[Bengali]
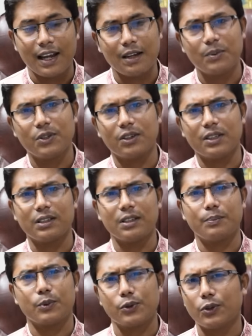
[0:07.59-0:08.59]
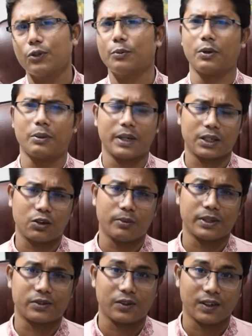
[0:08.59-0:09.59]
এই বিষয়টি নিয়ে প্রচণ্ড পরিমাণ
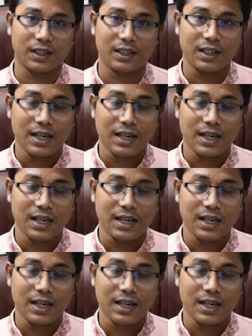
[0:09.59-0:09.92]
কমেন্টস করেন